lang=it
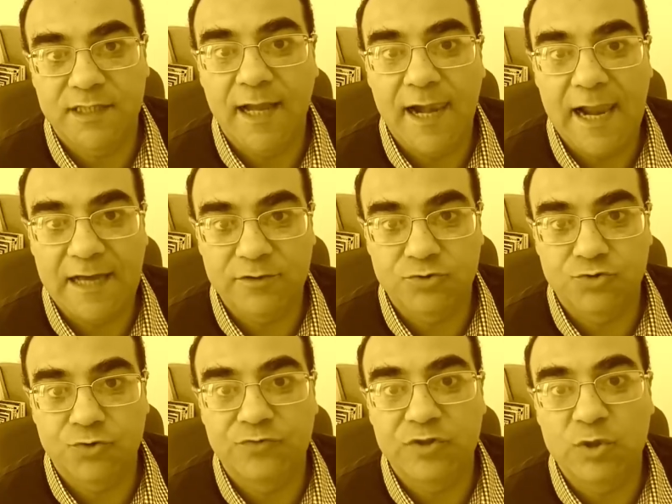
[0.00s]
dal
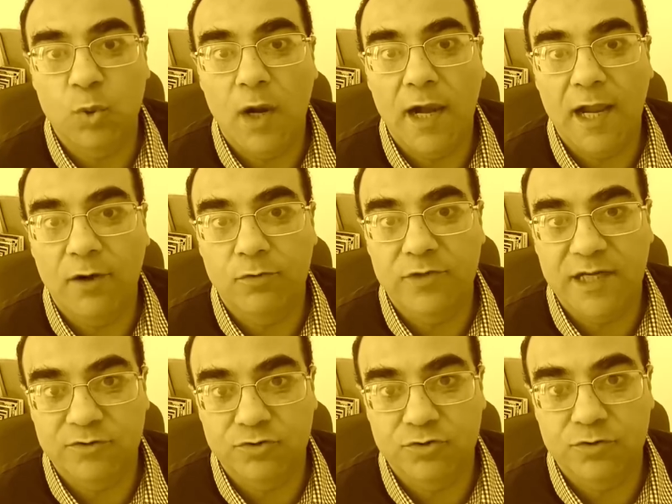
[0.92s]
lancio fino
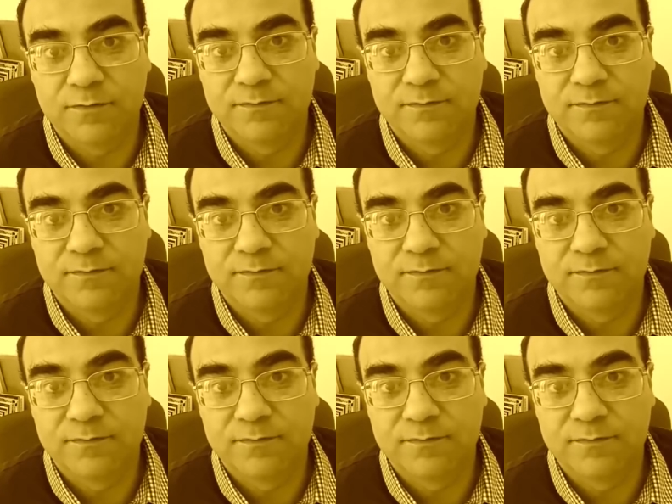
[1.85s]
all'allunaggio.